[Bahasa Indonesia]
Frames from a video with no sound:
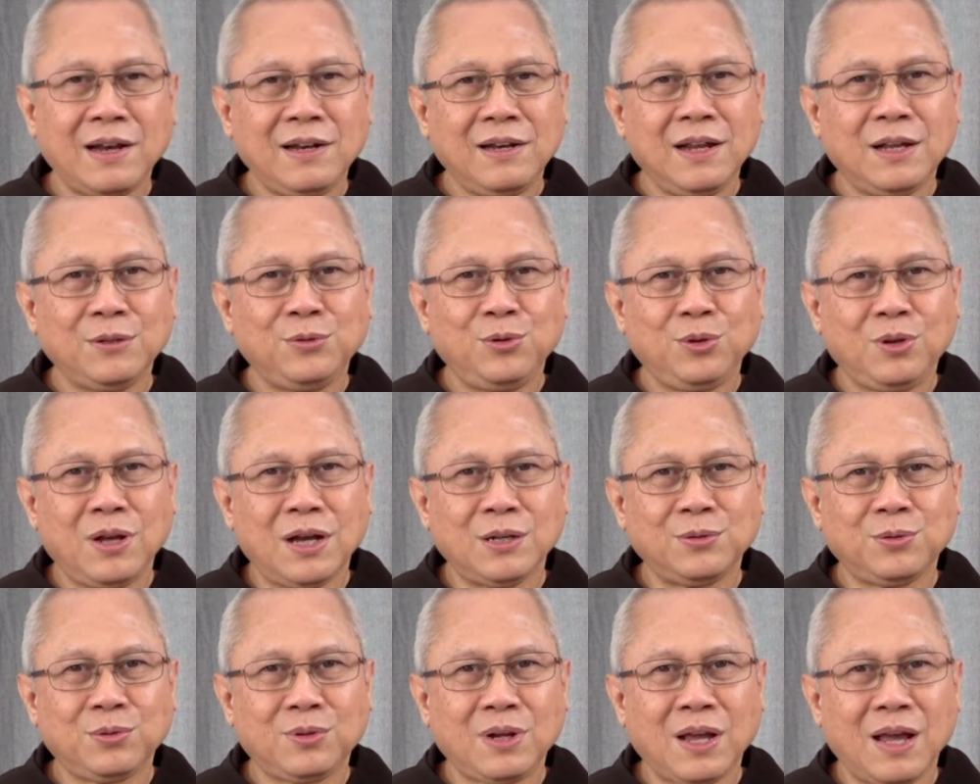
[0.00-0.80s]
Anda juga
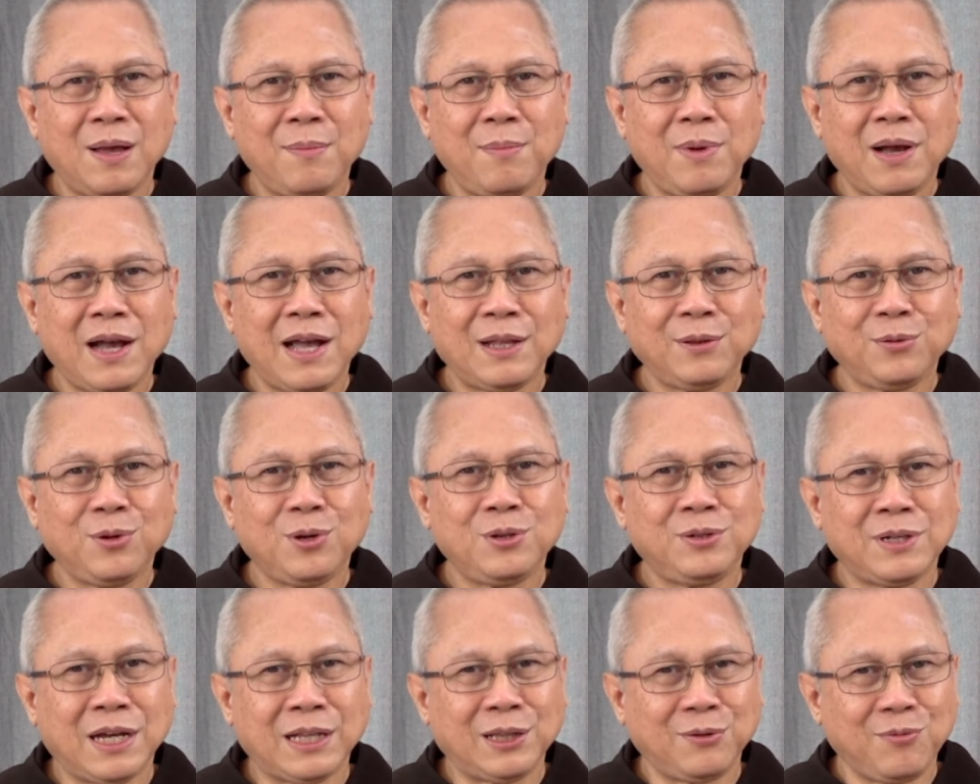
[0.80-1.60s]
sudah mengatur
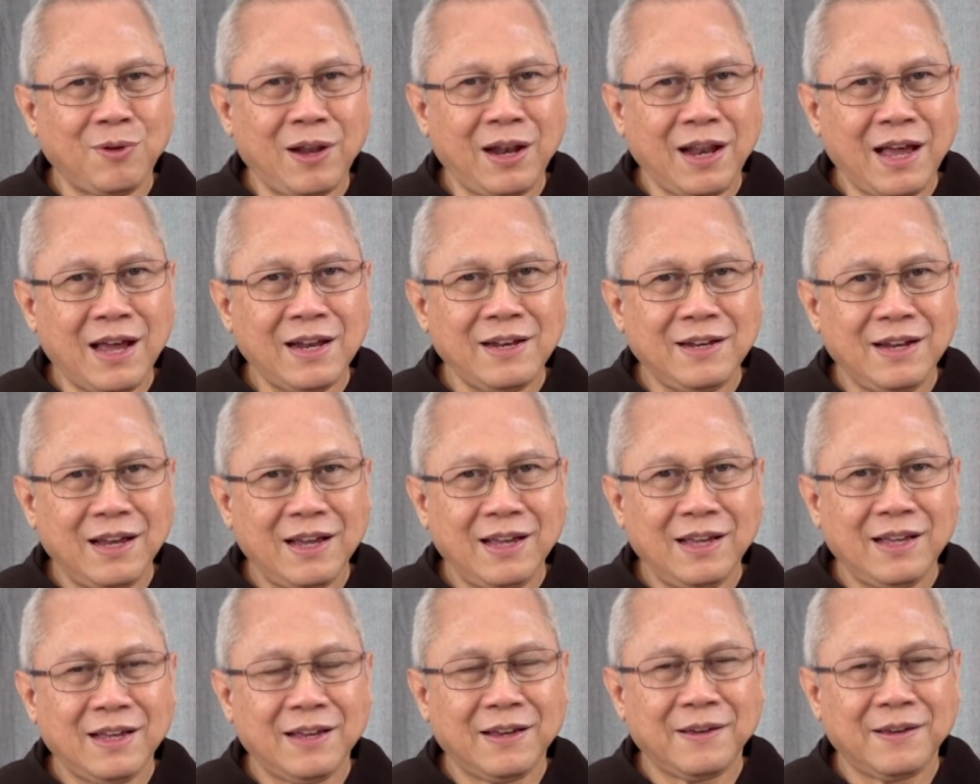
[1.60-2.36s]
jadwal Anda?